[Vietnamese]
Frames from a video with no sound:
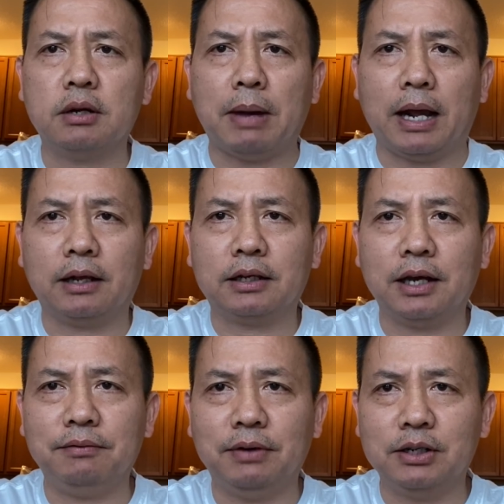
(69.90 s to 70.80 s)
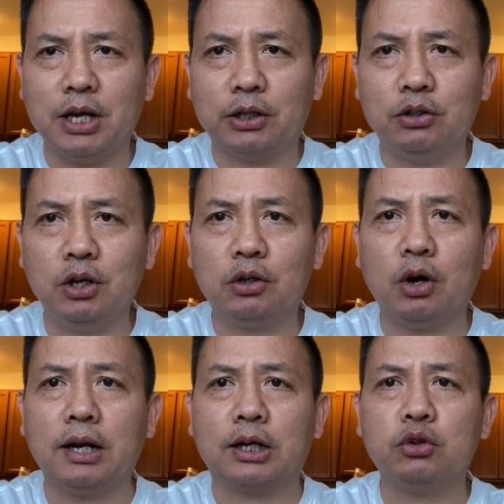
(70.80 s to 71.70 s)
các bạn cái vấn đề thứ nhất,
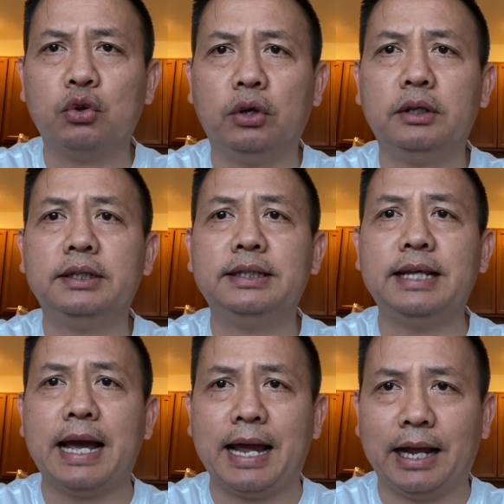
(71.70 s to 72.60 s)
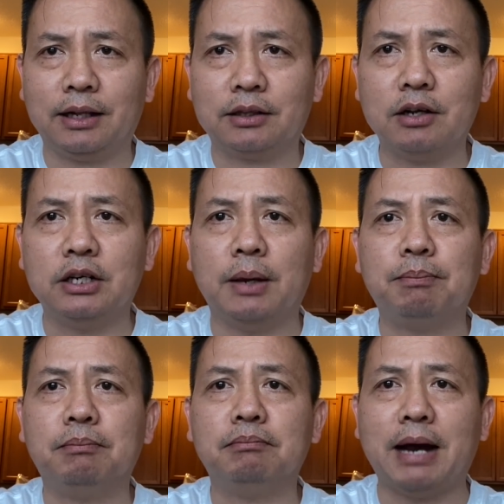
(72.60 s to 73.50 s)
đó là cái chuyện gia hạn thất nghiệp
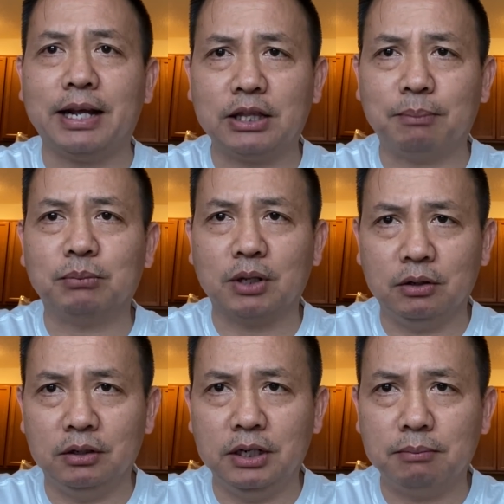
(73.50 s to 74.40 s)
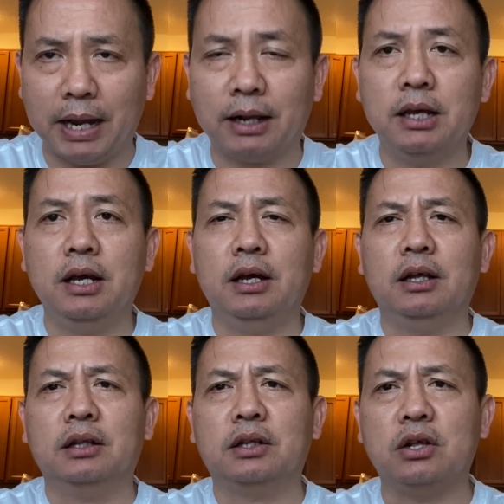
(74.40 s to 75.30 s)
ba trăm từ liên bang.
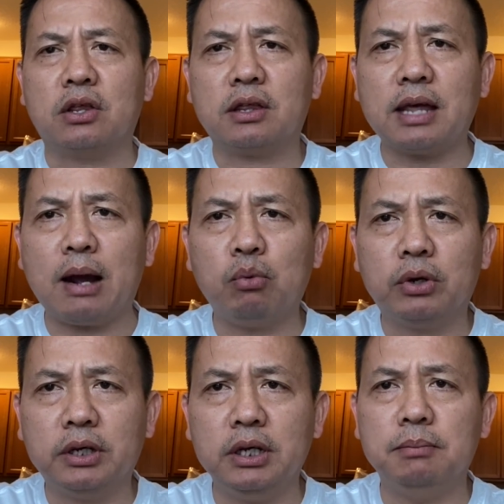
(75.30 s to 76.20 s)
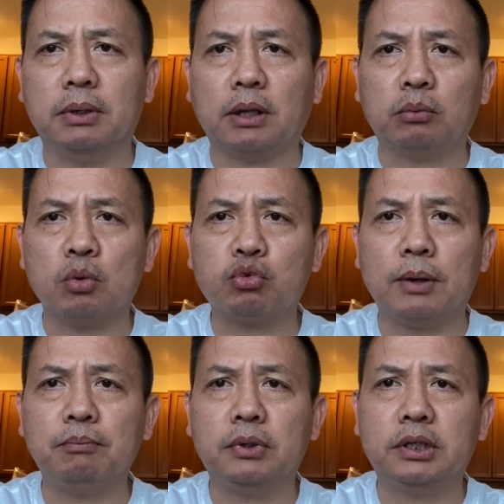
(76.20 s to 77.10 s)
Thì sau khi mà Tổng thống
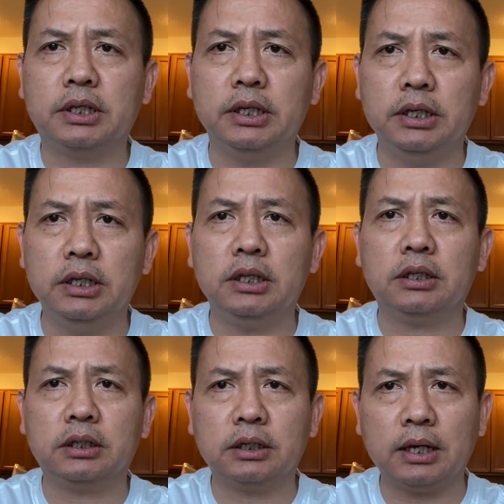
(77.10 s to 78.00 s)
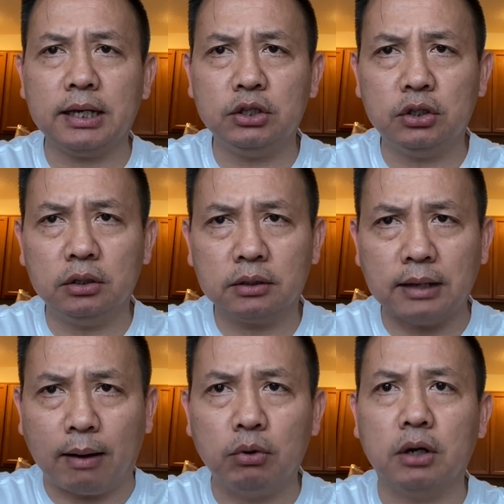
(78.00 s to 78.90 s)
Trump ký cái
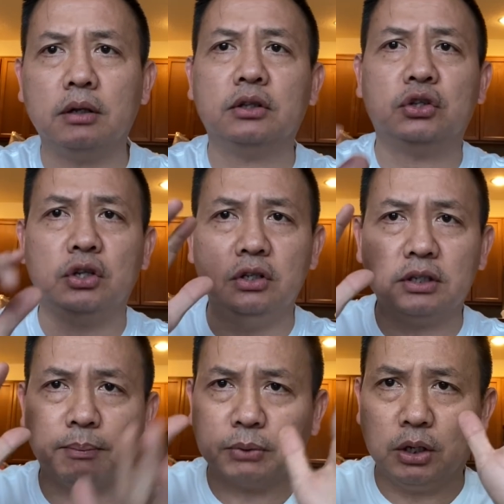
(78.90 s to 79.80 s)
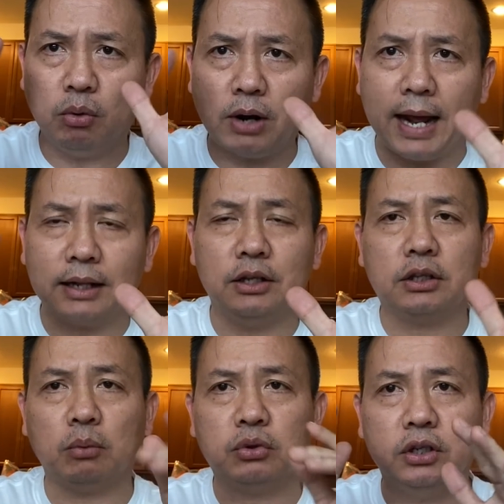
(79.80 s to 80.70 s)
đạo luật chín trăm tỷ đô la, thì
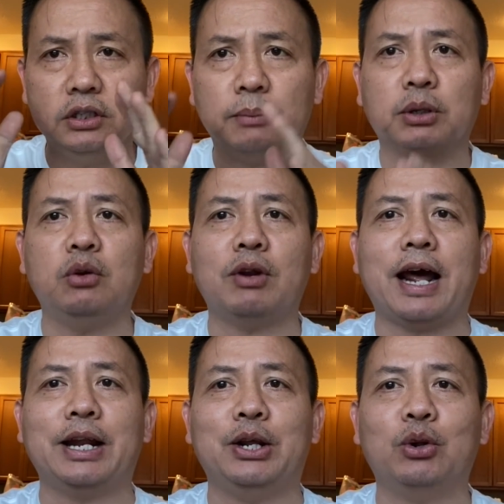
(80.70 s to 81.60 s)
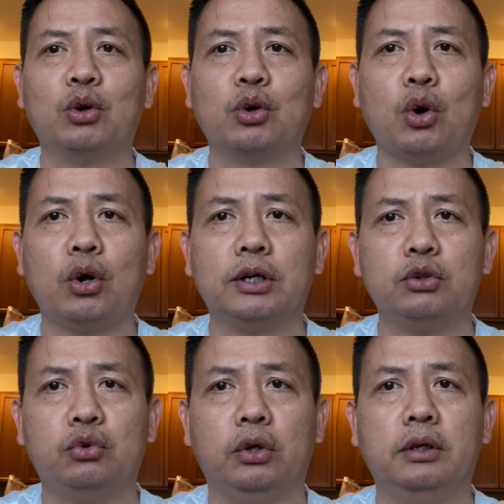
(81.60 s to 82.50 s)
trong chín trăm tỷ đô la này nó có cái
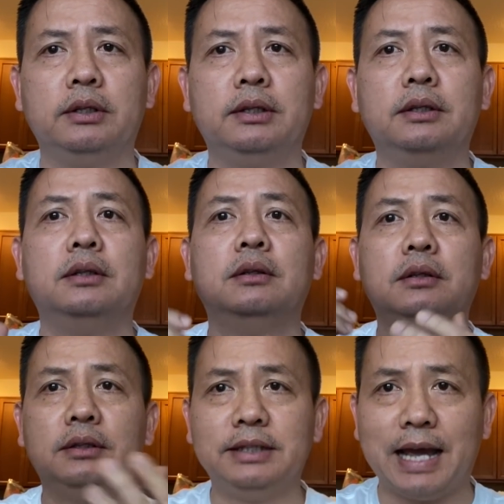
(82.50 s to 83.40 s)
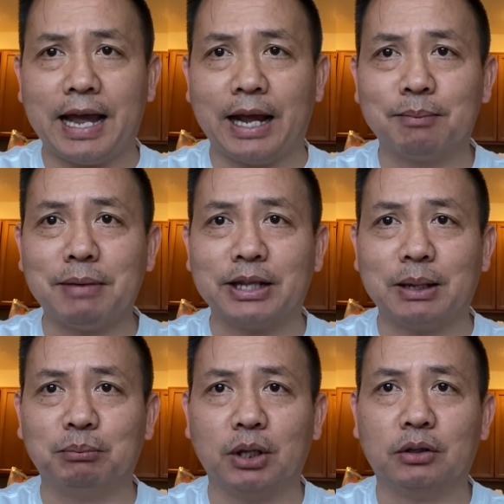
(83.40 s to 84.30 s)
chuyện gia hạn ba trăm
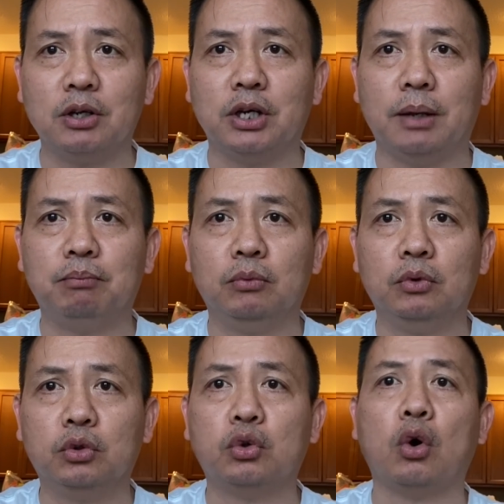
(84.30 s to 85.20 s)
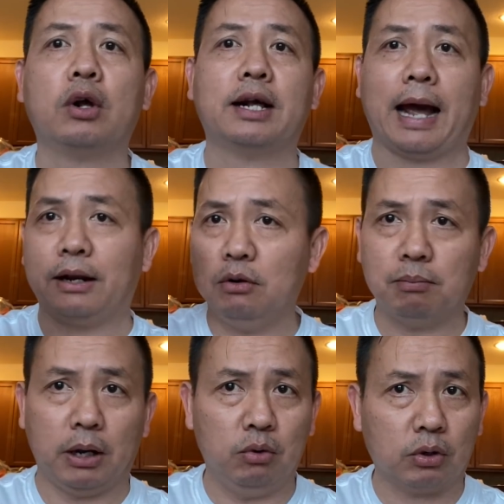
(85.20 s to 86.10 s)
tiền thất nghiệp cho cả nước Mỹ
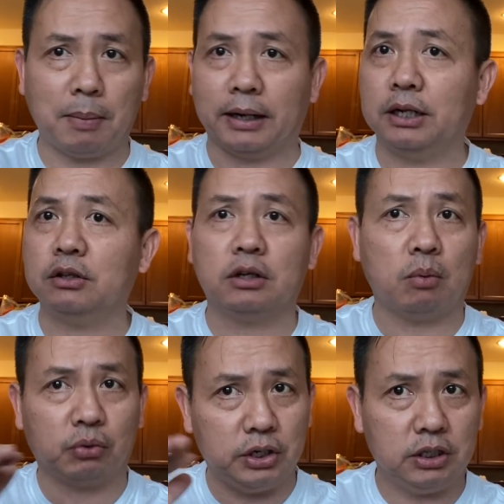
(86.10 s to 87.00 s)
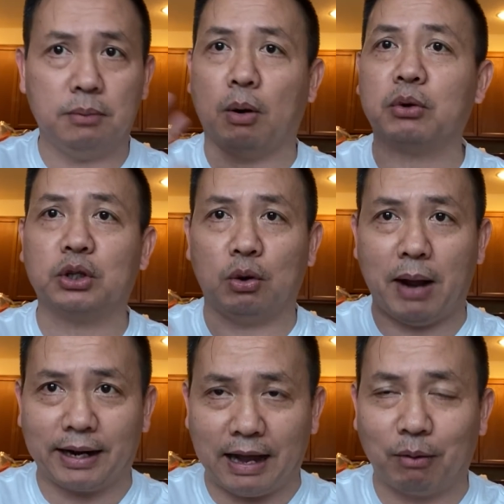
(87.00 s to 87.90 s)
luôn các bạn nhé, chứ không riêng gì một cái tiểu
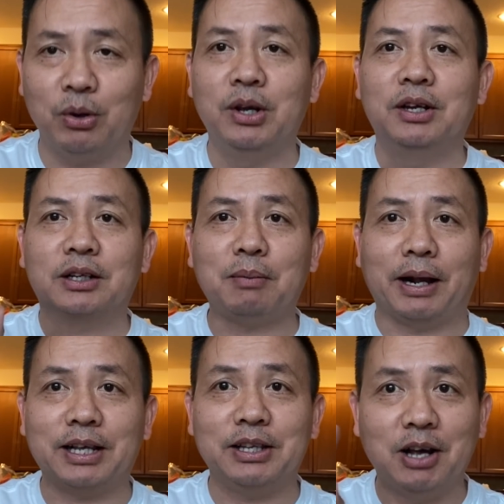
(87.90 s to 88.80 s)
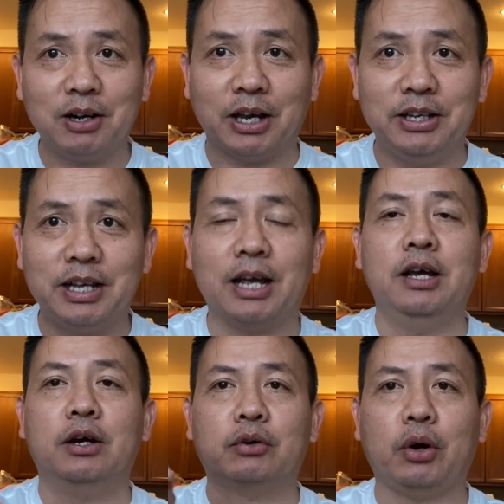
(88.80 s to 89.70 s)
bang nào. Các bạn nghe nhớ kỹ nha.
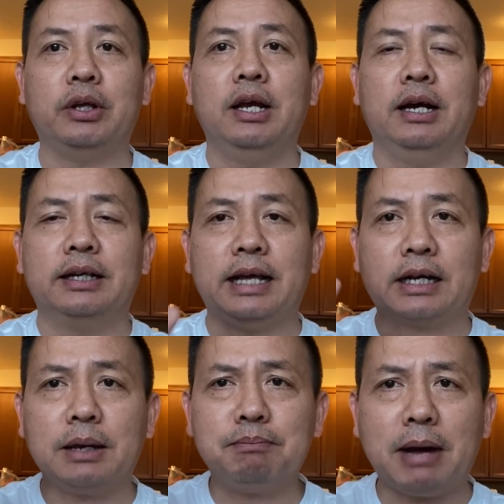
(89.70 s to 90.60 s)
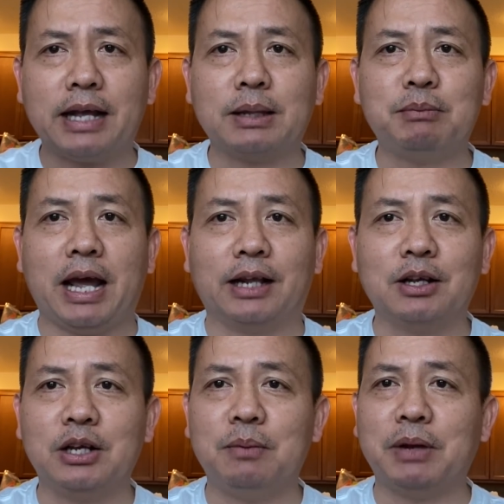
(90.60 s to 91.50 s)
Rồi, và cái ba trăm gia hạn thất
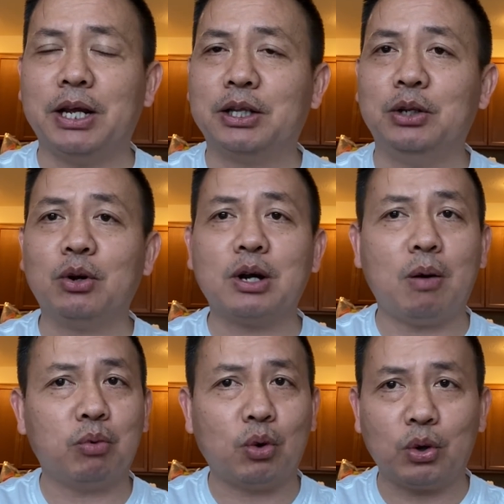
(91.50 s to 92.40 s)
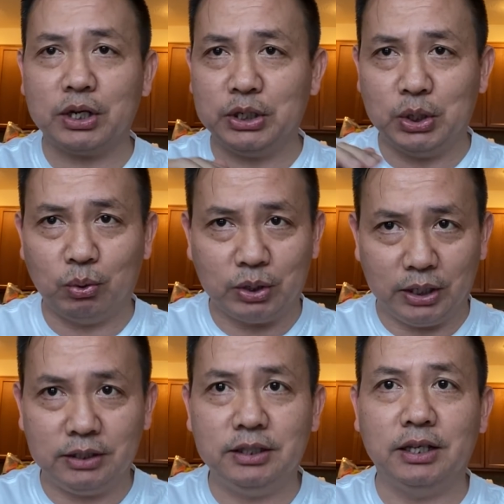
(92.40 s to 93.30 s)
nghiệp này thì nó không có cái điều
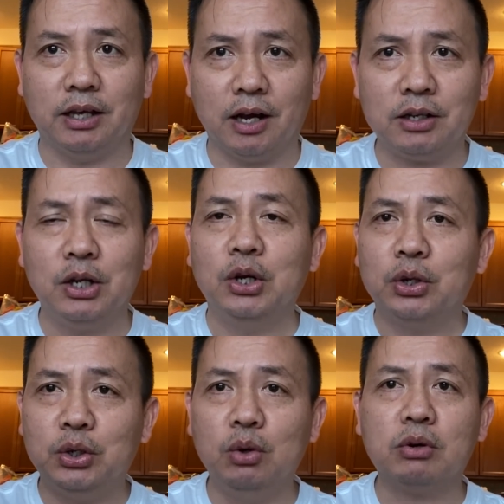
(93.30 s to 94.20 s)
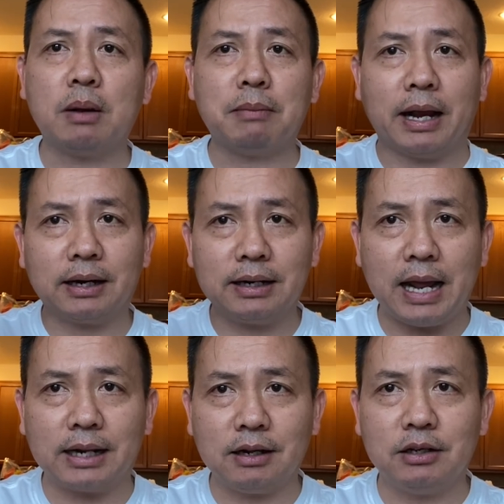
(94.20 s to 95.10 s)
kiện gì hết. Nếu các bạn
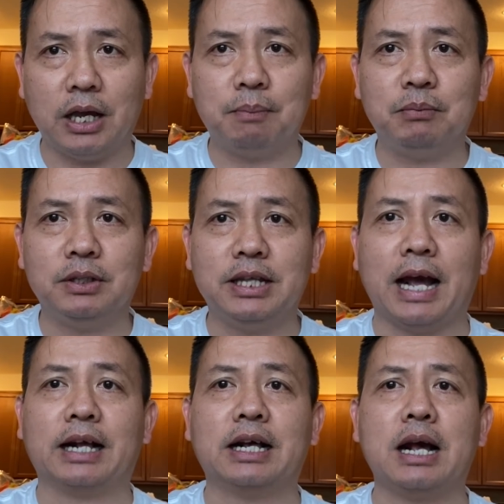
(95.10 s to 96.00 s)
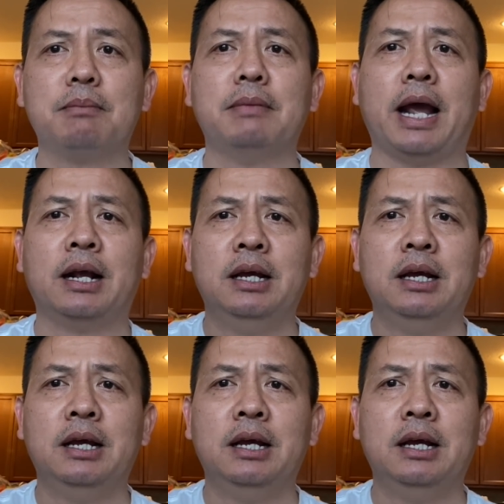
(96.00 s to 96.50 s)
đang thất nghiệp và các bạn